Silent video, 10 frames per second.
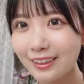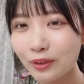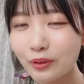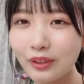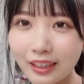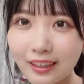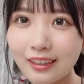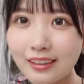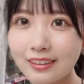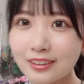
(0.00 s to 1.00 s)
ということで
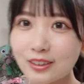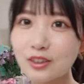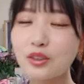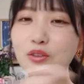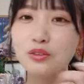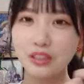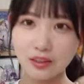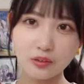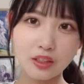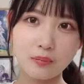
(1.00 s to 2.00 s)
通常運転
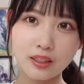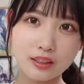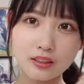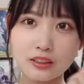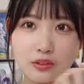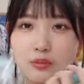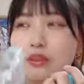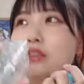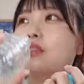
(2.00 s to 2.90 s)
の髪型をしております